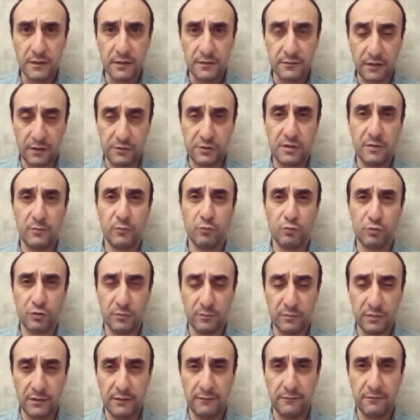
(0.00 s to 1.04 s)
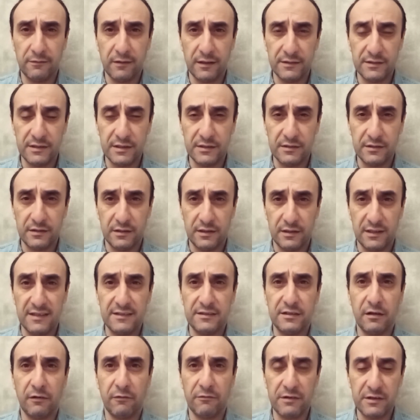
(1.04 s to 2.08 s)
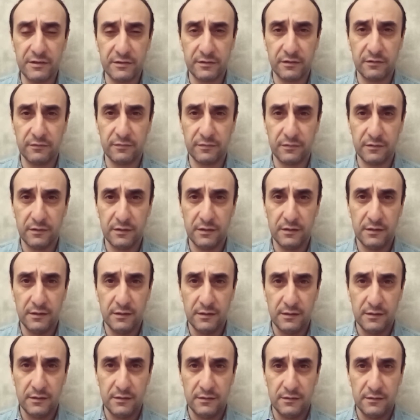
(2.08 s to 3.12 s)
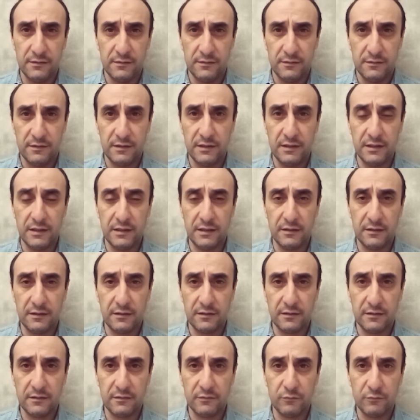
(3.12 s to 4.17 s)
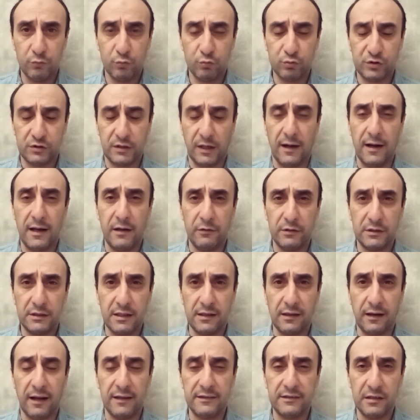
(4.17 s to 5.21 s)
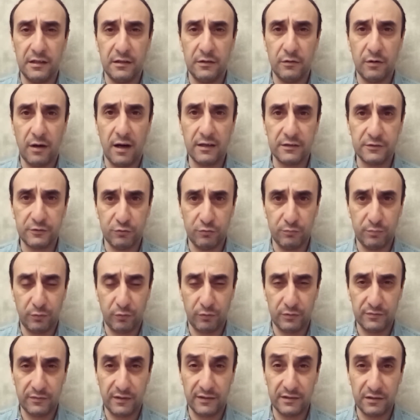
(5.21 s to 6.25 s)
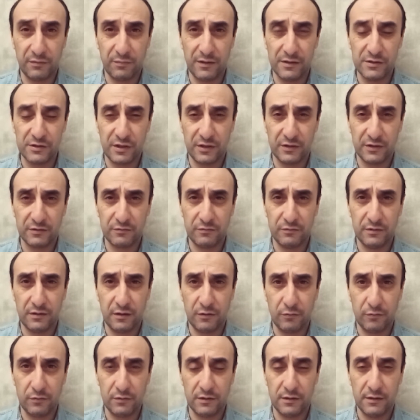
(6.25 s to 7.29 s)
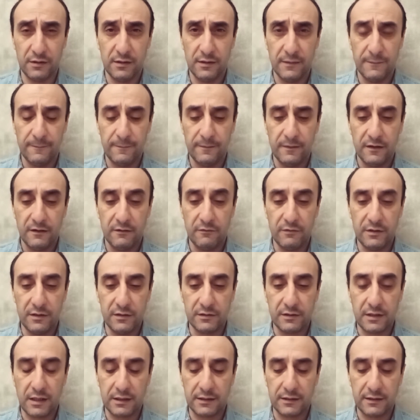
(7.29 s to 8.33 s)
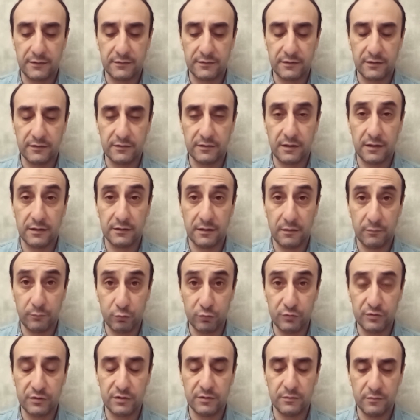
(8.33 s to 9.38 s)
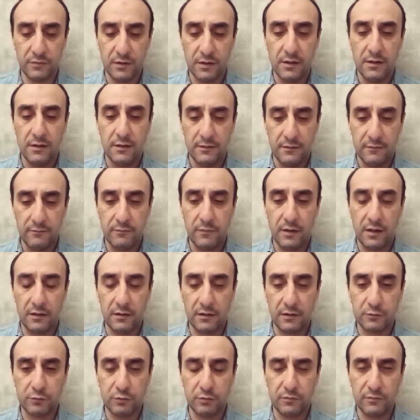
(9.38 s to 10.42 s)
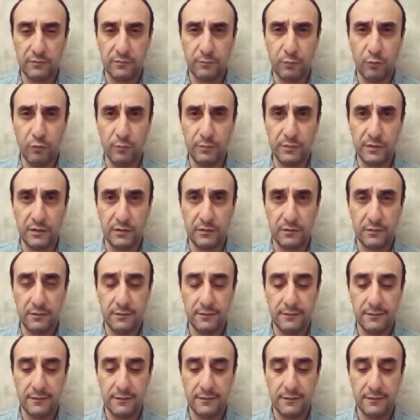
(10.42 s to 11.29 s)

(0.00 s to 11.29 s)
Зачем нужно было вводить резервистов и устраивать карательную акцию против азербайджанского народа? Ведь, как я сказал, допустим, мало кто помнит,